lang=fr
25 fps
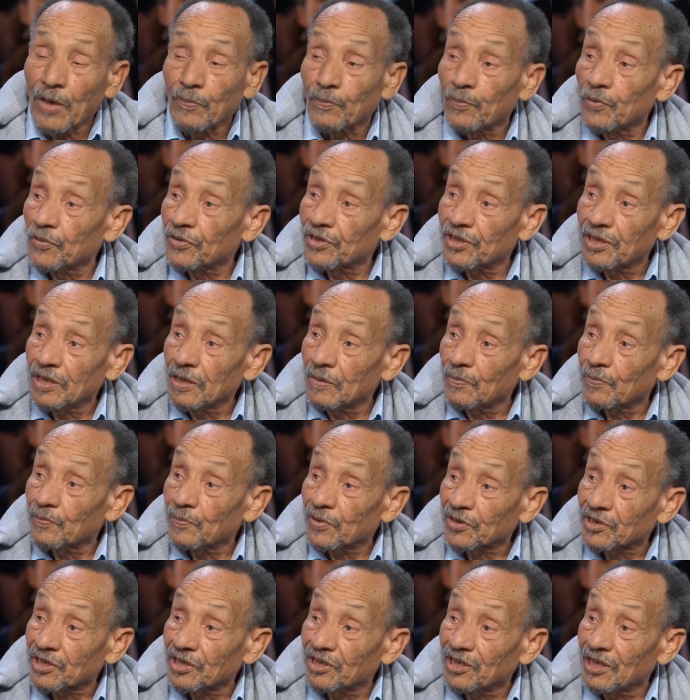possible
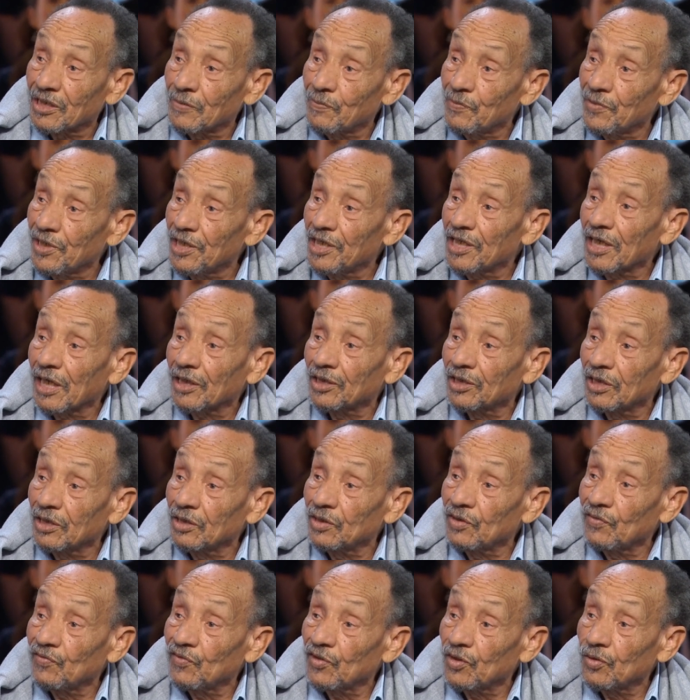parce qu'il est milliards
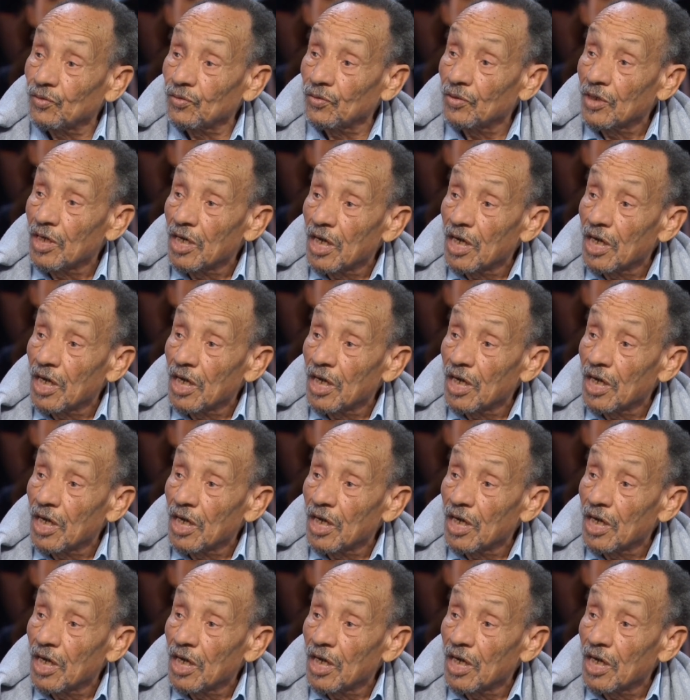d'individus.